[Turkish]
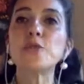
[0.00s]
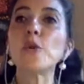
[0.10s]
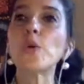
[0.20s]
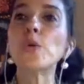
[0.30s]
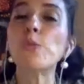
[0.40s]

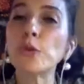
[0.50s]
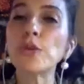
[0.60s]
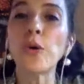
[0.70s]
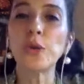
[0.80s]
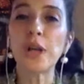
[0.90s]
çok
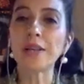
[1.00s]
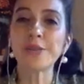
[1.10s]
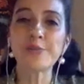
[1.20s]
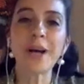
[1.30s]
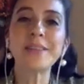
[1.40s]
moda
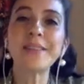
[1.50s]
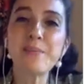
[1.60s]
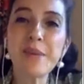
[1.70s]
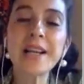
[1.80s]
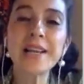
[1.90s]
olan
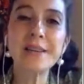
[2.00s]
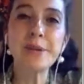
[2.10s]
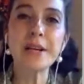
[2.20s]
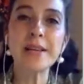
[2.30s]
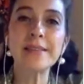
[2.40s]
pandemiyle
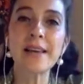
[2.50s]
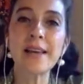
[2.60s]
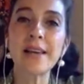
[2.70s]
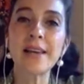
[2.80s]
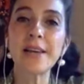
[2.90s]
de birlikte
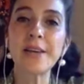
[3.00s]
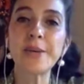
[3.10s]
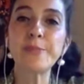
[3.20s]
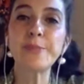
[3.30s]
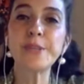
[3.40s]

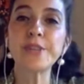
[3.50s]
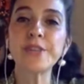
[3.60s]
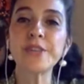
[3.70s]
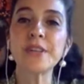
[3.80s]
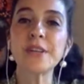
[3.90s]
e,
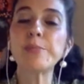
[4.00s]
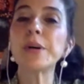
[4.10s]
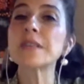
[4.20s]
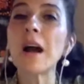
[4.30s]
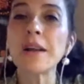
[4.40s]
bir e,
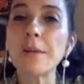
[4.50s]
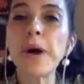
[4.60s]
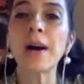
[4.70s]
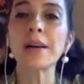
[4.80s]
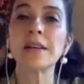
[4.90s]

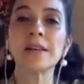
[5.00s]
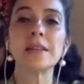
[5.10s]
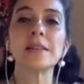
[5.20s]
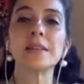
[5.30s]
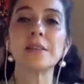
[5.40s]
pazarlama
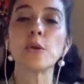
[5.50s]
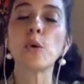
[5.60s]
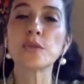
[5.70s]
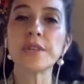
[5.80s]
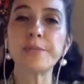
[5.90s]
e,
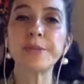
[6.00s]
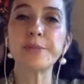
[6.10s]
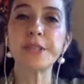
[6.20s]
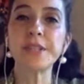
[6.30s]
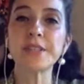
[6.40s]

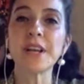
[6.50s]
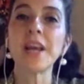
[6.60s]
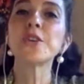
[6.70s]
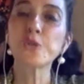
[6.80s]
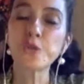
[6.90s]
konsepti midir?
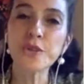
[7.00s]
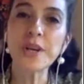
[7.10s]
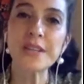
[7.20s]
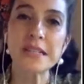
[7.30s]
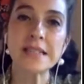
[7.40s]

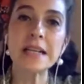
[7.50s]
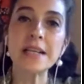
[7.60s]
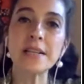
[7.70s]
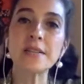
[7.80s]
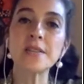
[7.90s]
Yoksa
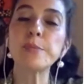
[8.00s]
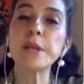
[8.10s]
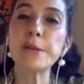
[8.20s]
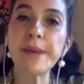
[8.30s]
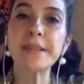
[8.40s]
resilience
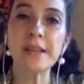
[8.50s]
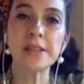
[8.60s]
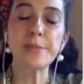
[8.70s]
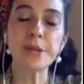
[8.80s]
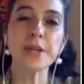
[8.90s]
bilime
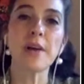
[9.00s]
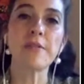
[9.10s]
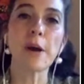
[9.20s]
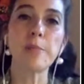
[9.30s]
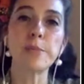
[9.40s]
dayalı bir
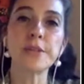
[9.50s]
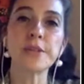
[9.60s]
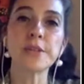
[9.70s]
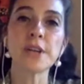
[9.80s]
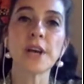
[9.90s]
kavram
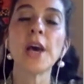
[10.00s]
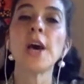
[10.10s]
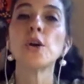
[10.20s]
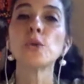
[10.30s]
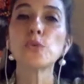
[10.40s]
mıdır?
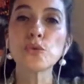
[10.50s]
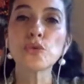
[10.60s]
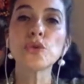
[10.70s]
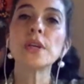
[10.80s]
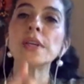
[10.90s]

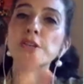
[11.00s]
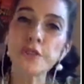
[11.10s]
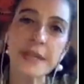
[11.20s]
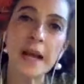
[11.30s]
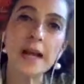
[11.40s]
Üç,
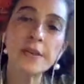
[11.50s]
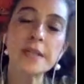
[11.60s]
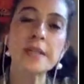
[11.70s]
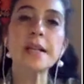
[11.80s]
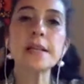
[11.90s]
kişisel
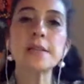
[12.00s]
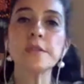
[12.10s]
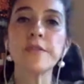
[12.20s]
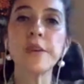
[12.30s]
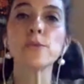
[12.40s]

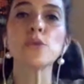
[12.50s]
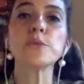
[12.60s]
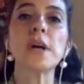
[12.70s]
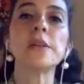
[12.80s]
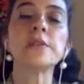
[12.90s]
rezilians ve
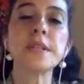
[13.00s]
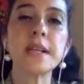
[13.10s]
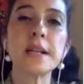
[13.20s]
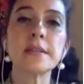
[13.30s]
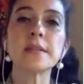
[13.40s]
kurumsal
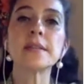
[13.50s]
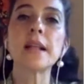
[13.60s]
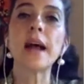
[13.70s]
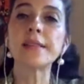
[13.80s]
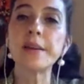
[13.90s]

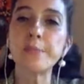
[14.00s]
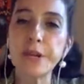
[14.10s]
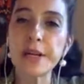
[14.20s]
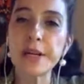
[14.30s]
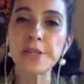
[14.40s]
rezilians nerede
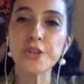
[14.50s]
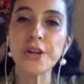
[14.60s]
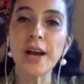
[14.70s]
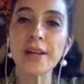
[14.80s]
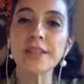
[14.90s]

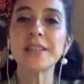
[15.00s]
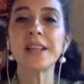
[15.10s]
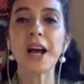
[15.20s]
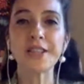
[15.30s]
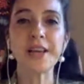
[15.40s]
birleşirler,
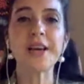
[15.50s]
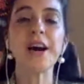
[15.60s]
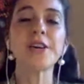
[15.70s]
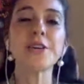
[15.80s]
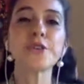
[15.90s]
nerede
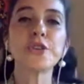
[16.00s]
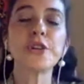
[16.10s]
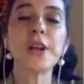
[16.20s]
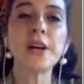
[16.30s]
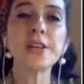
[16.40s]

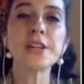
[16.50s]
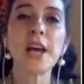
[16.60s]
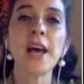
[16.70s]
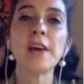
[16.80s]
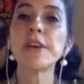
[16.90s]
ayrışırlar?
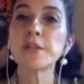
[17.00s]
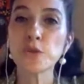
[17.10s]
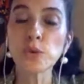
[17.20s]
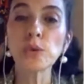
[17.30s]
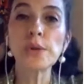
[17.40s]
Ve
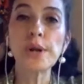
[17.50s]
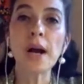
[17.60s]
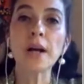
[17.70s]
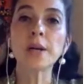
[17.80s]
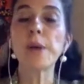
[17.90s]
son
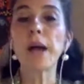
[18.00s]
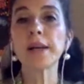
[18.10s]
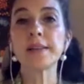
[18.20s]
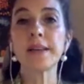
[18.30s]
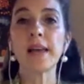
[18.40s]
olarak
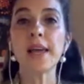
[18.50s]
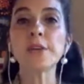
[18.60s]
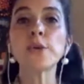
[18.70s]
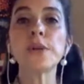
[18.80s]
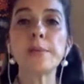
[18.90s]
belki de
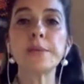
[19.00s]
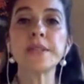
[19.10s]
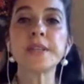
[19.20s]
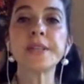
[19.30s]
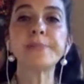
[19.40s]
en
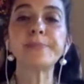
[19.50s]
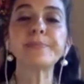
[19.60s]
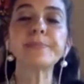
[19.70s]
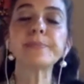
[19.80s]
önemlisi